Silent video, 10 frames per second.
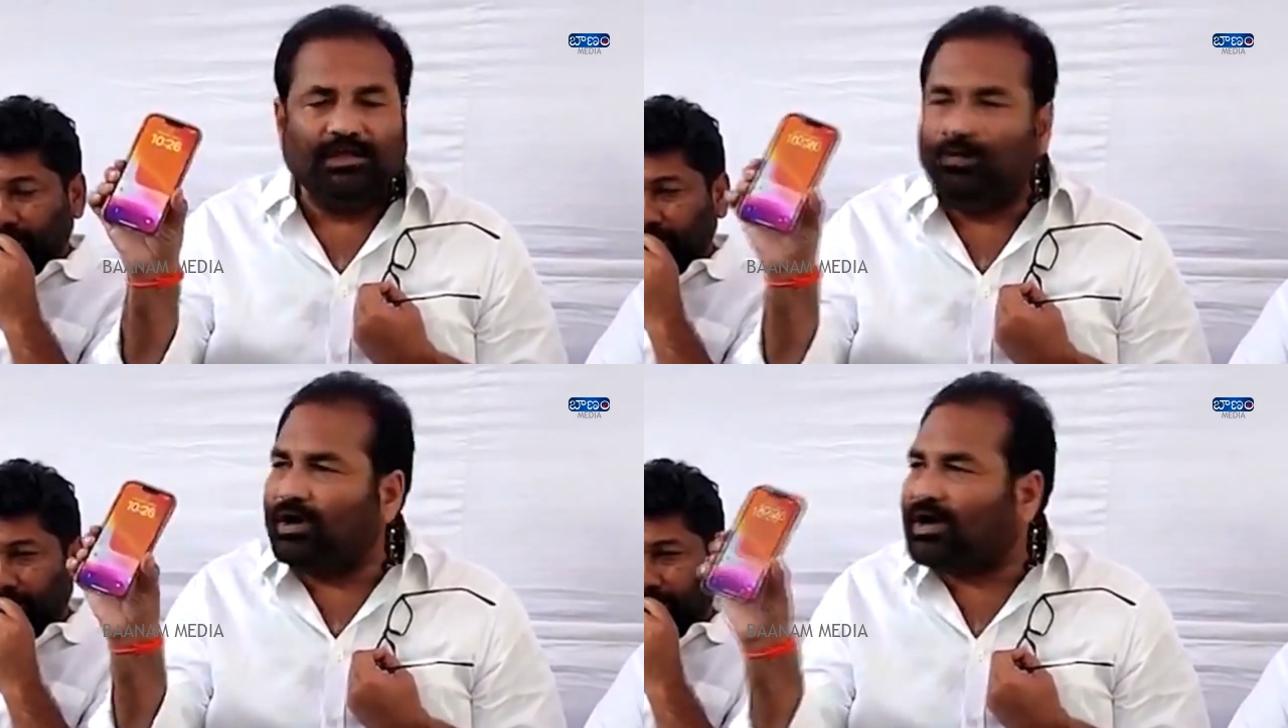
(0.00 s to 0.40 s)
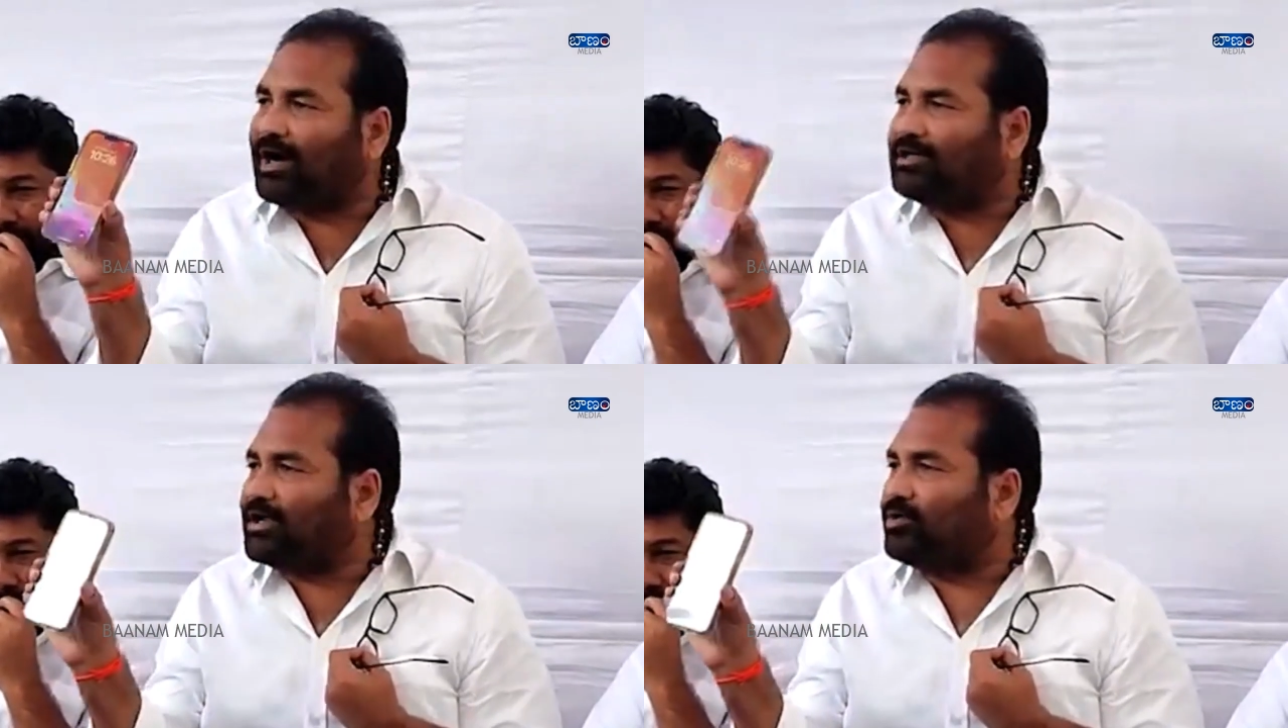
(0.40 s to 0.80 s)
ఈ ఒక్క
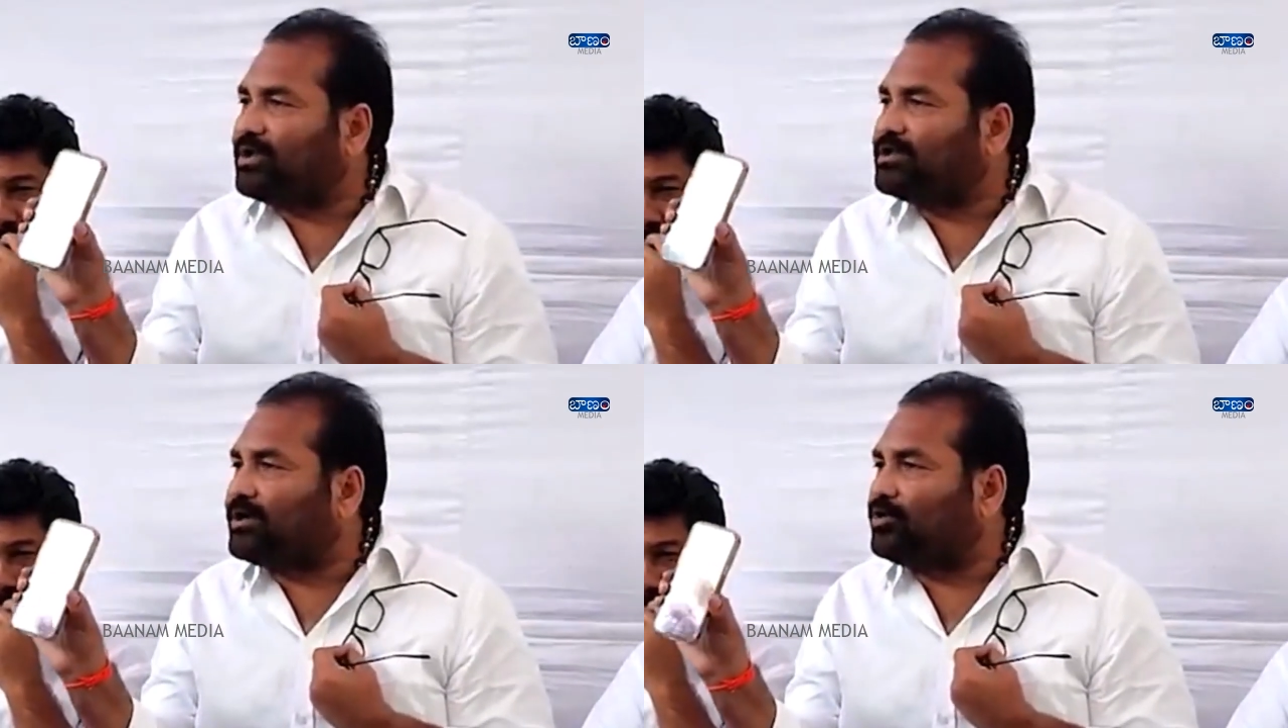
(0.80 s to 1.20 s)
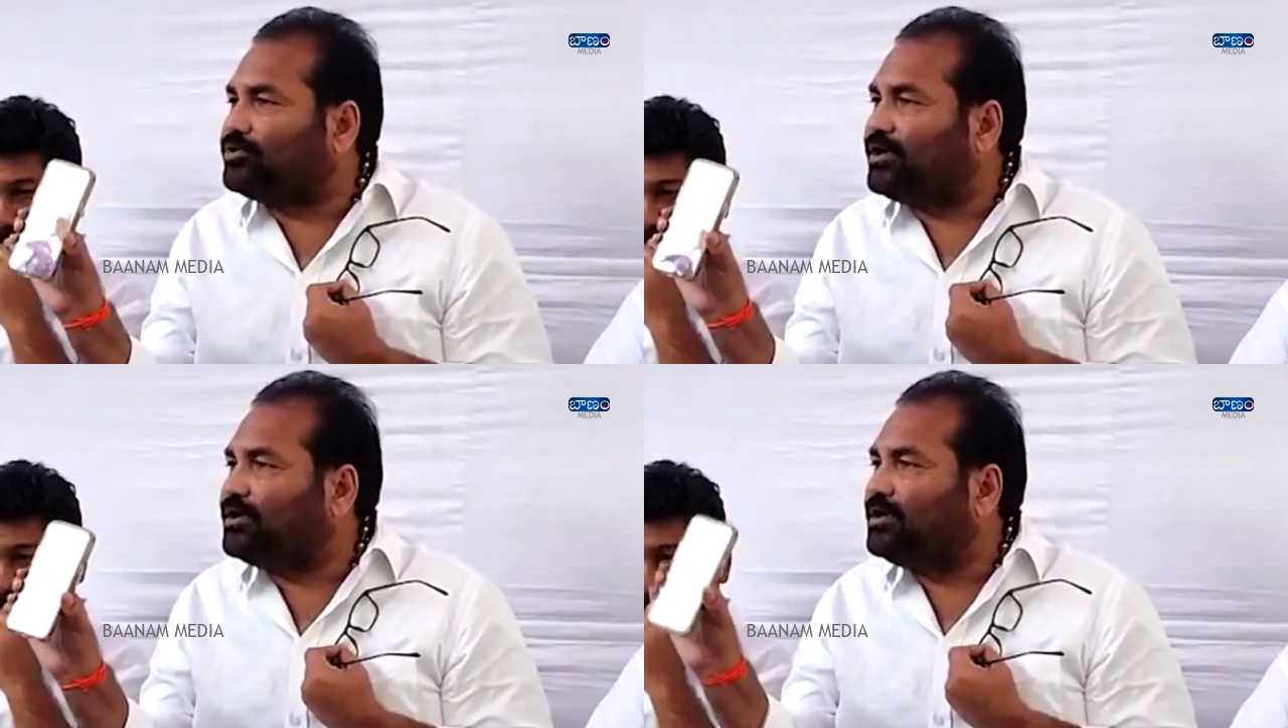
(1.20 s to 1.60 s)
ఆధారం నా దగ్గర
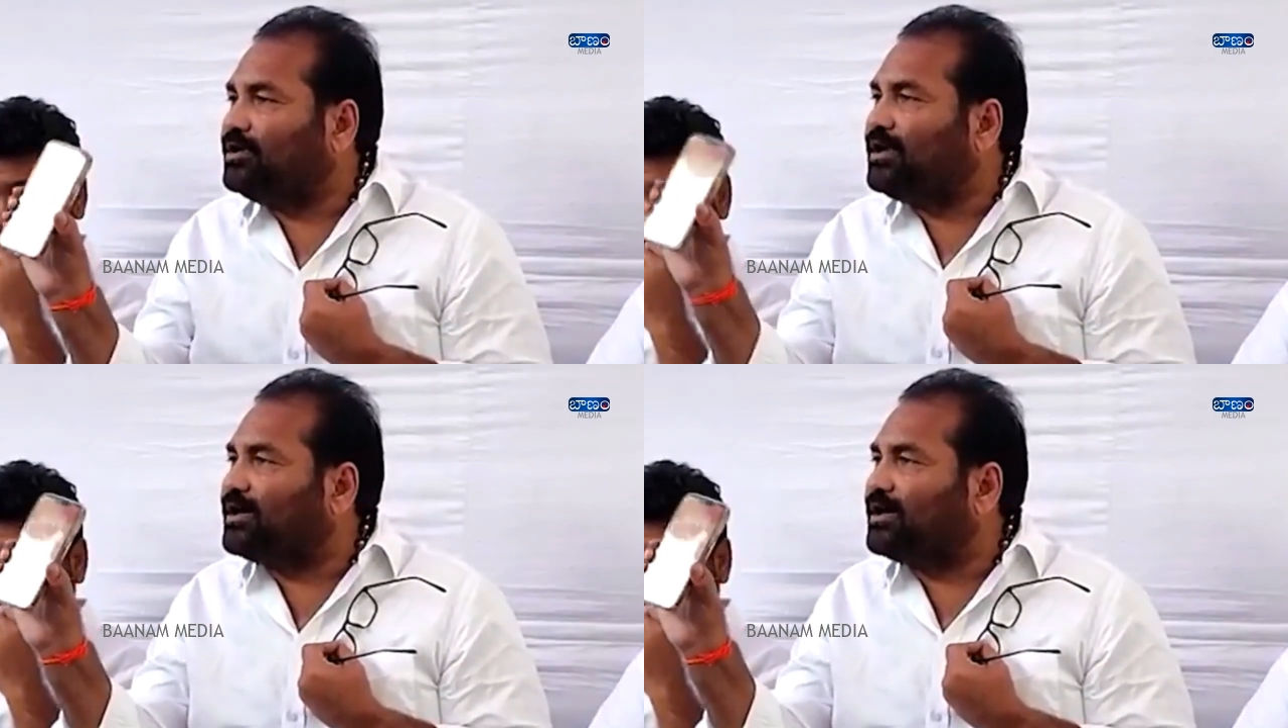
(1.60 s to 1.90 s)
ఉంది ఈ